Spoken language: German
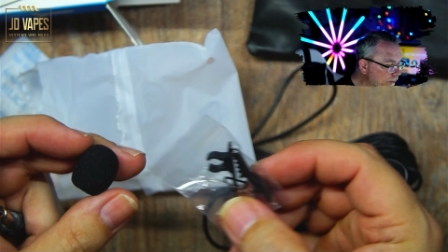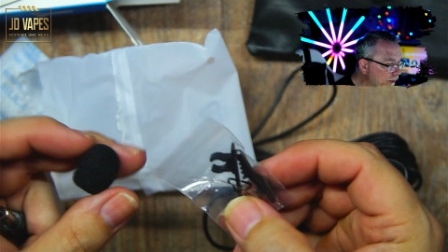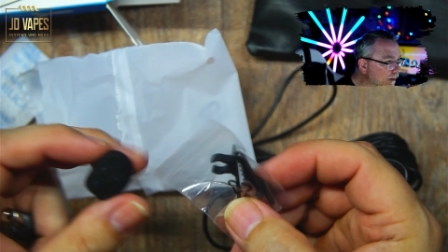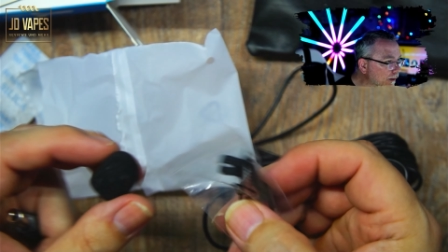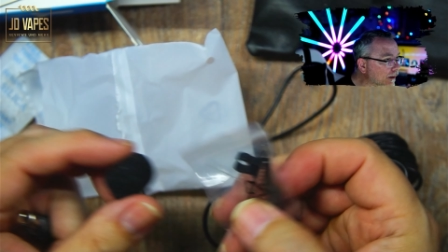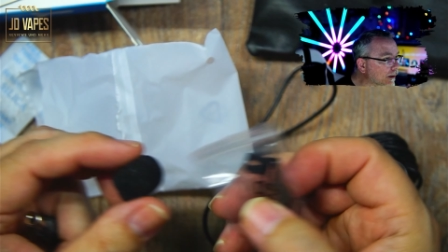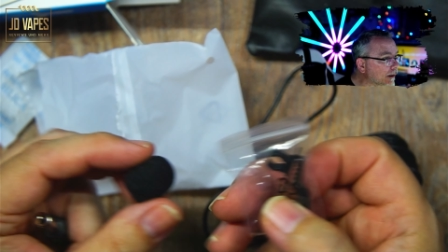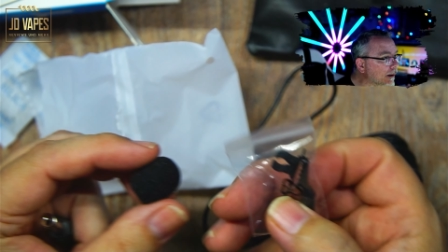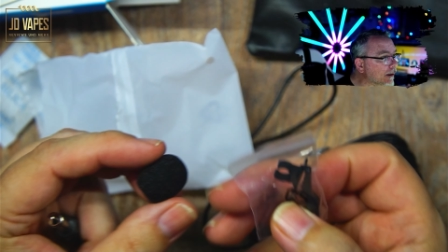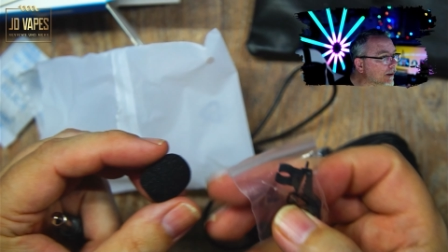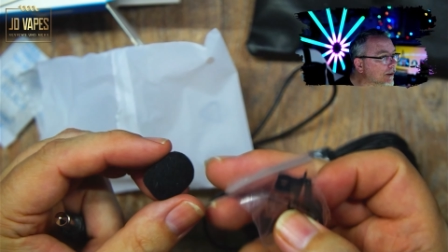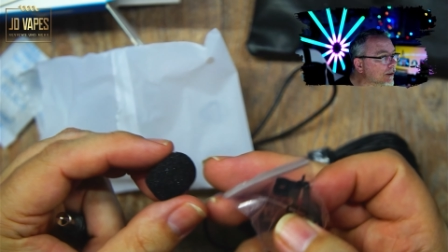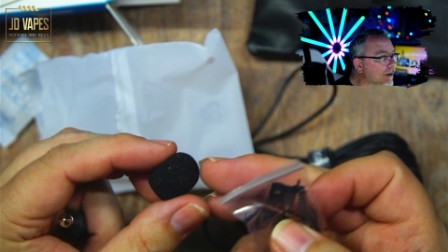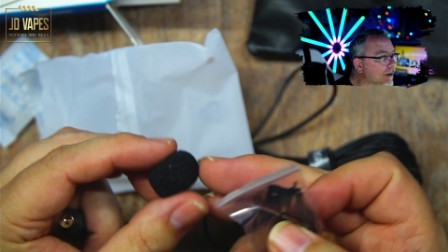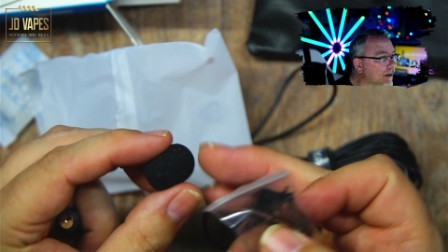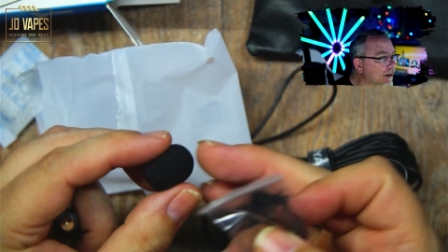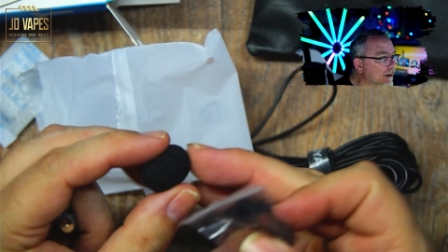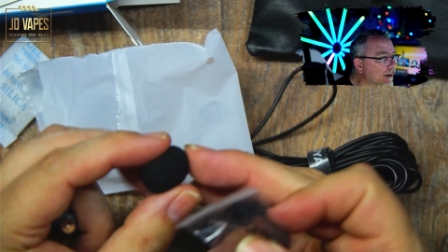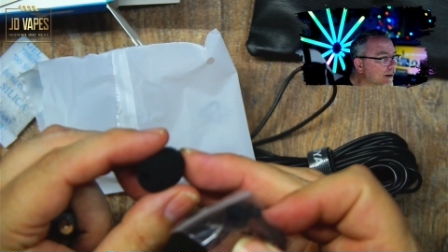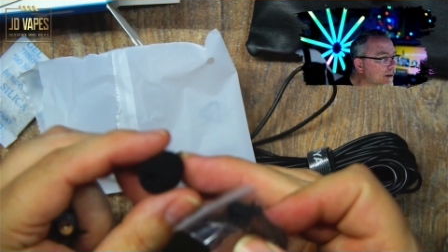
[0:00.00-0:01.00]
sei jetzt mal
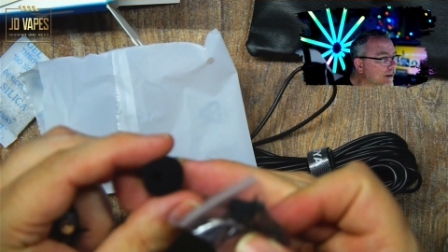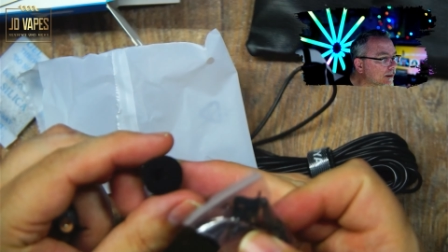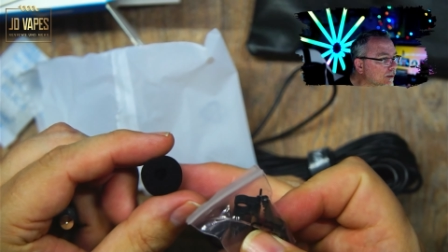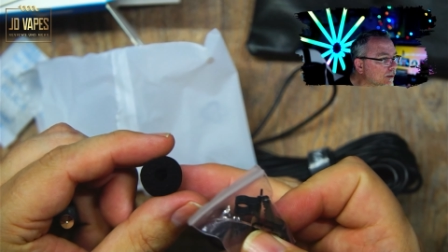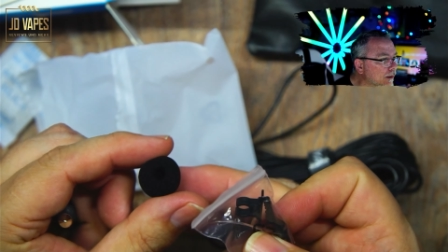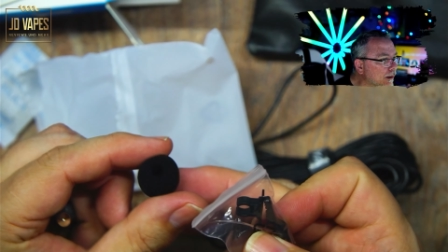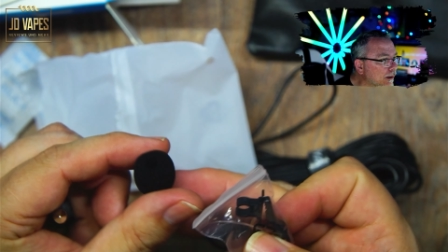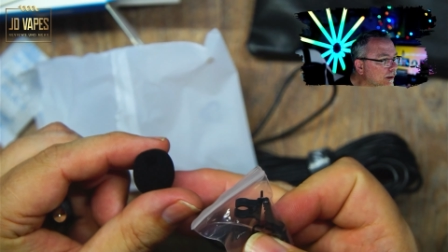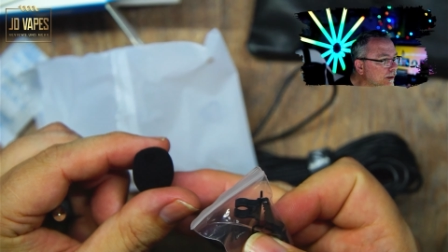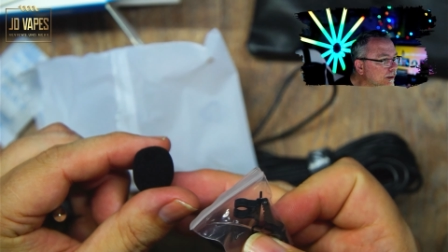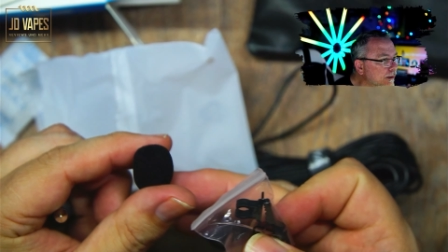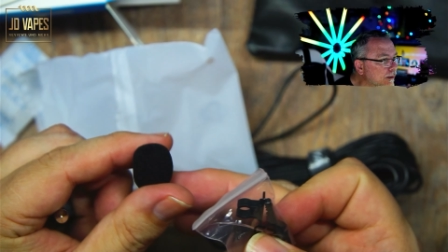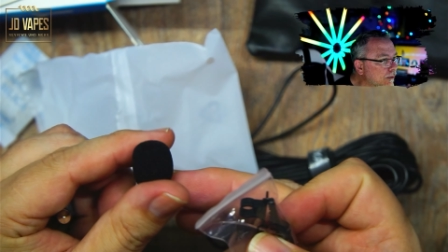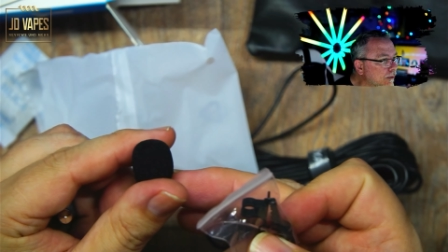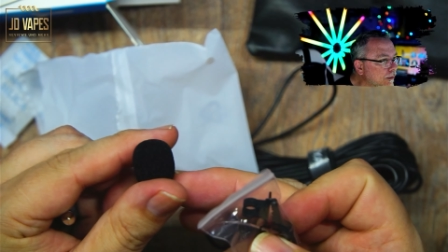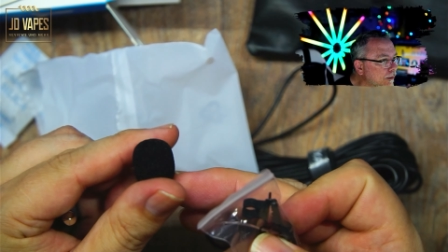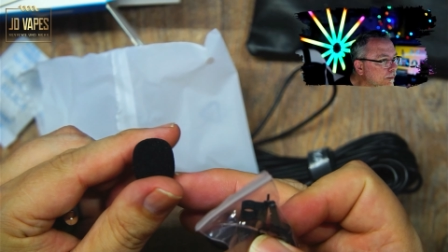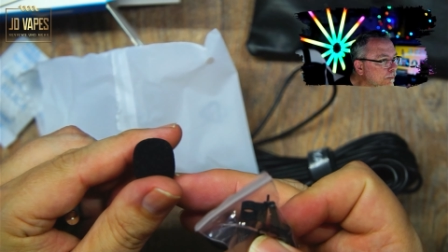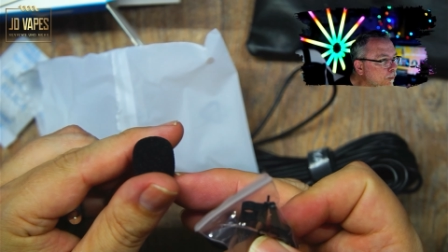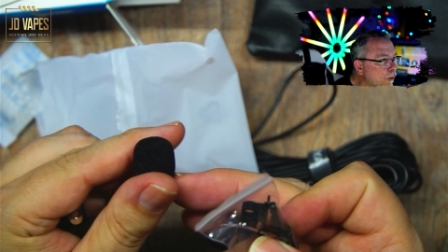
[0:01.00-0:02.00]
dahingestellt. So,
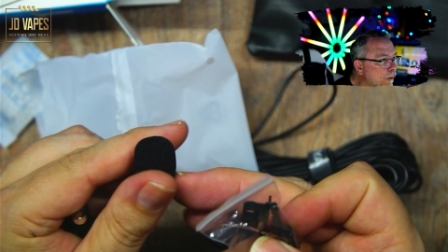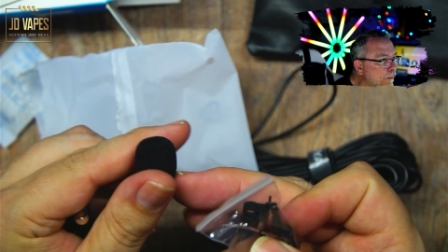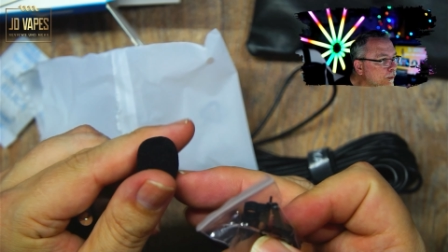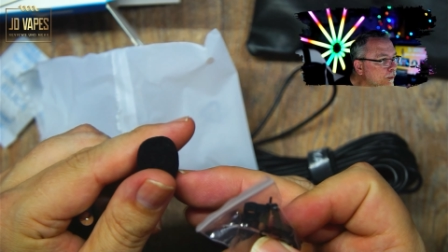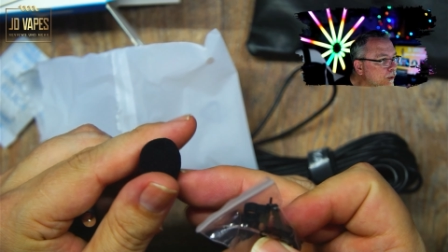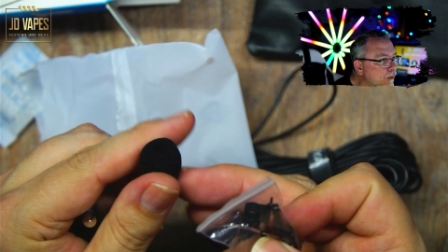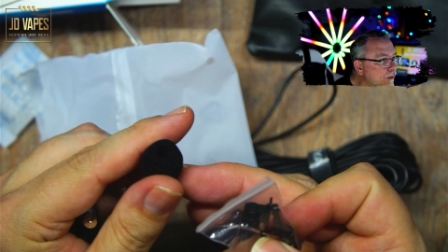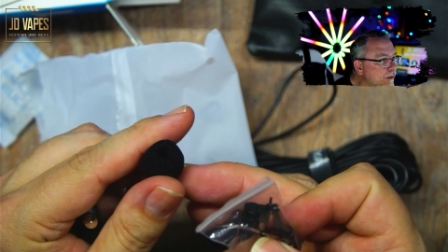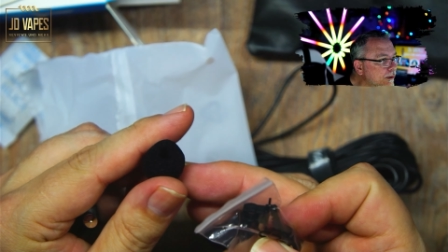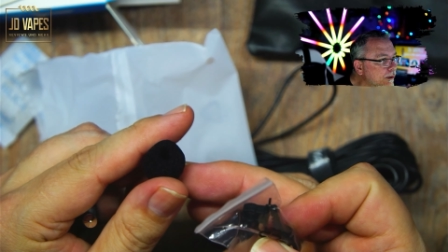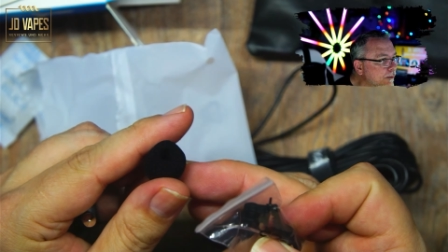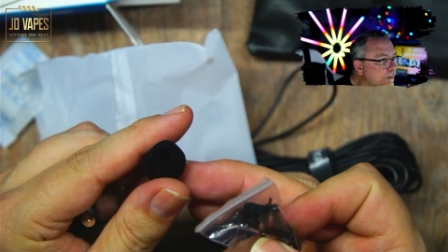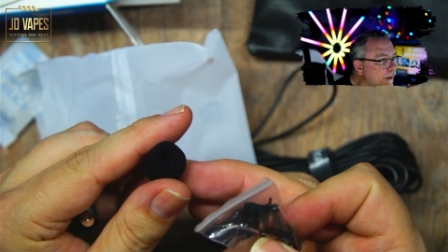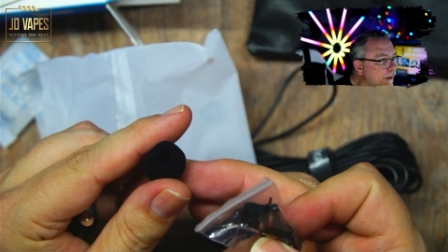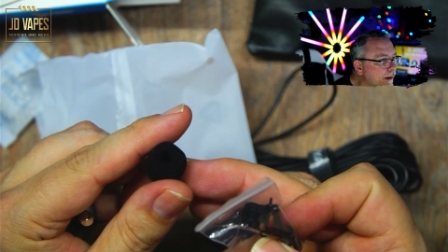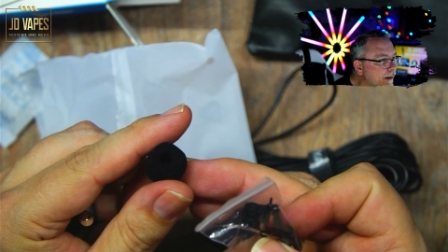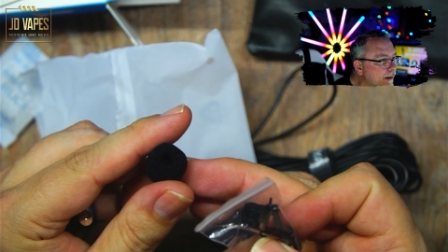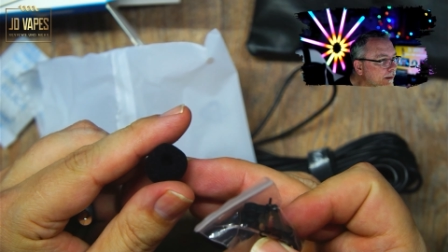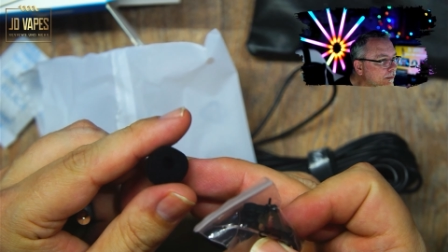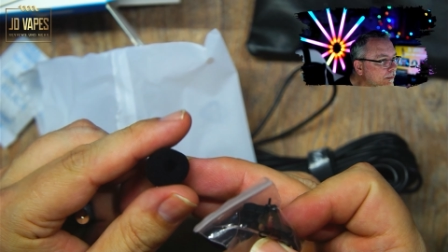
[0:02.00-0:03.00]
dann ist noch ein
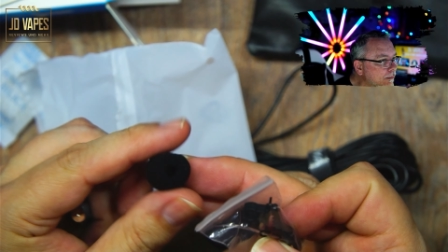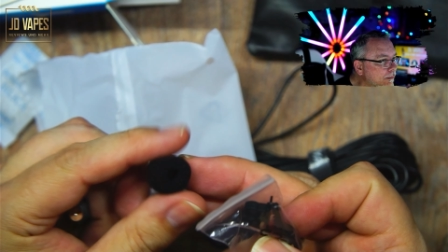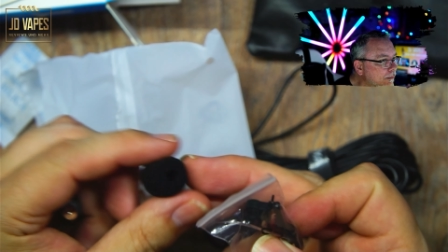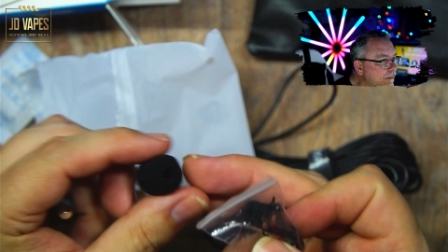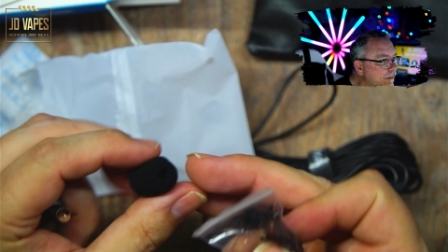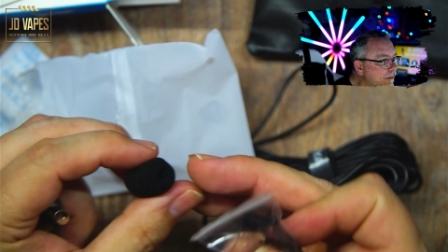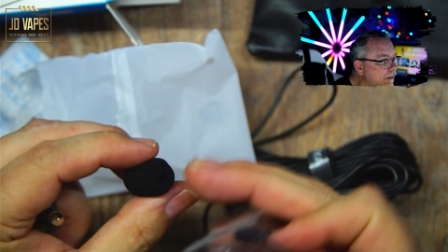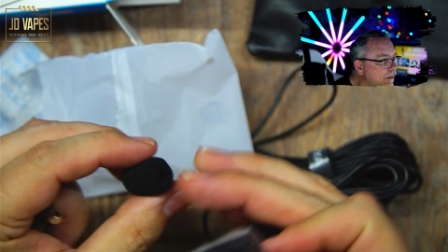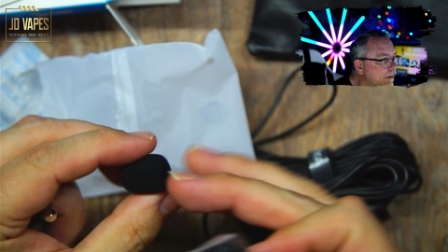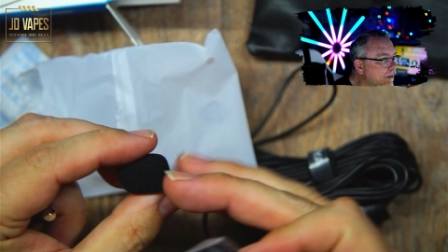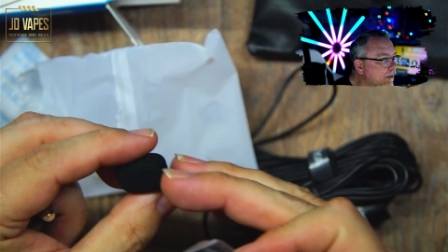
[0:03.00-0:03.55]
Popschutz dabei.